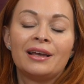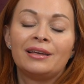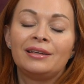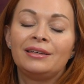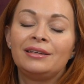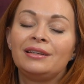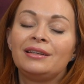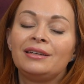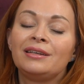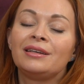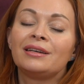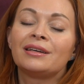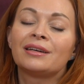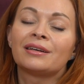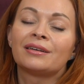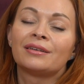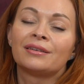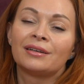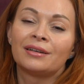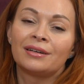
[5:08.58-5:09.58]

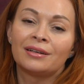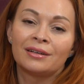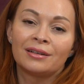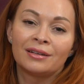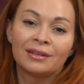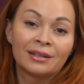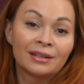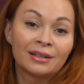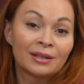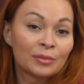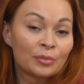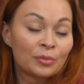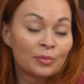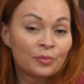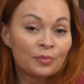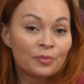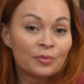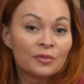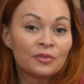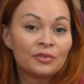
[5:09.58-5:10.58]
и э,
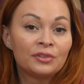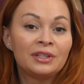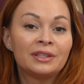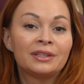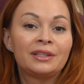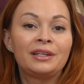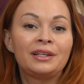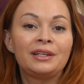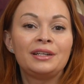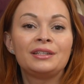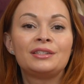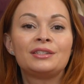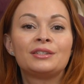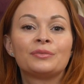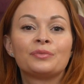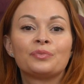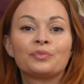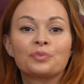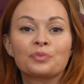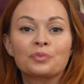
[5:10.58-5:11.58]

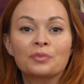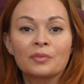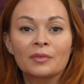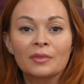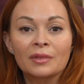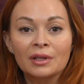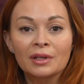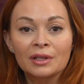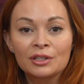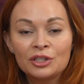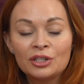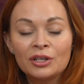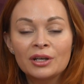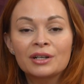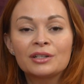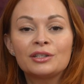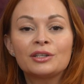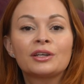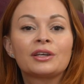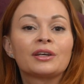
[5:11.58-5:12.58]
внедрить
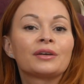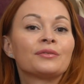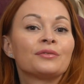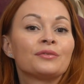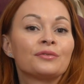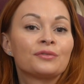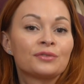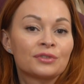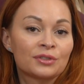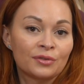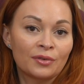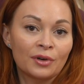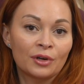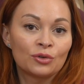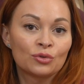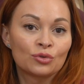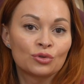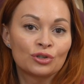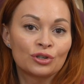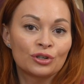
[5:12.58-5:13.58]
техники в
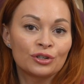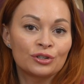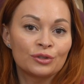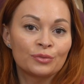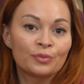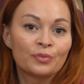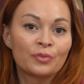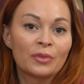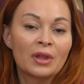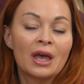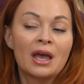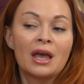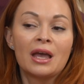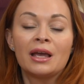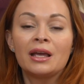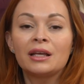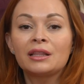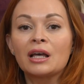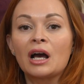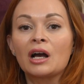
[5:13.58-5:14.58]
свою жизнь.
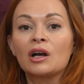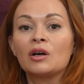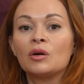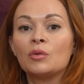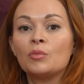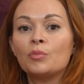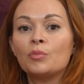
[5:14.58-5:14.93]
Итак,